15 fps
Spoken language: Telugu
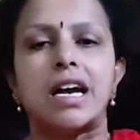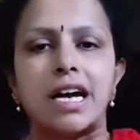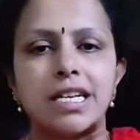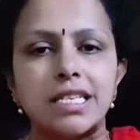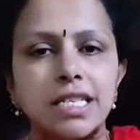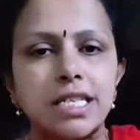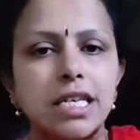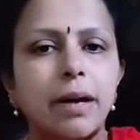
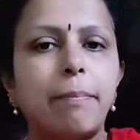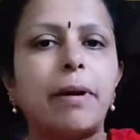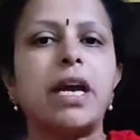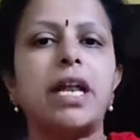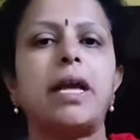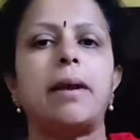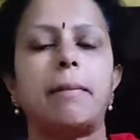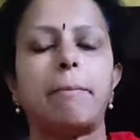
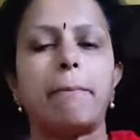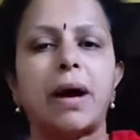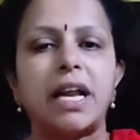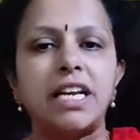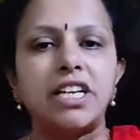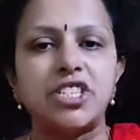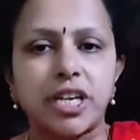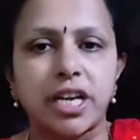కష్టపడి
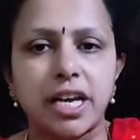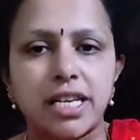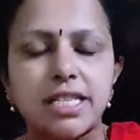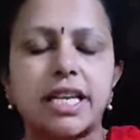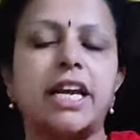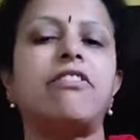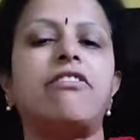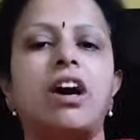పని
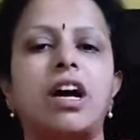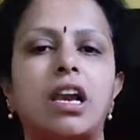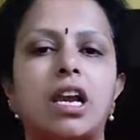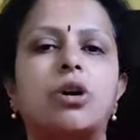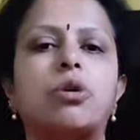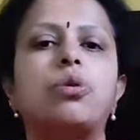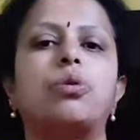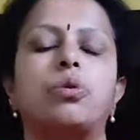చేసే
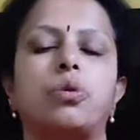వాళ్లకు